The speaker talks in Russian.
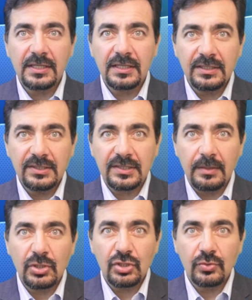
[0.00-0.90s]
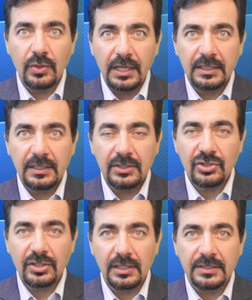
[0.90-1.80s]
граница между Англией и
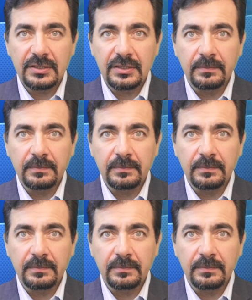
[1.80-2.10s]
Шотландией.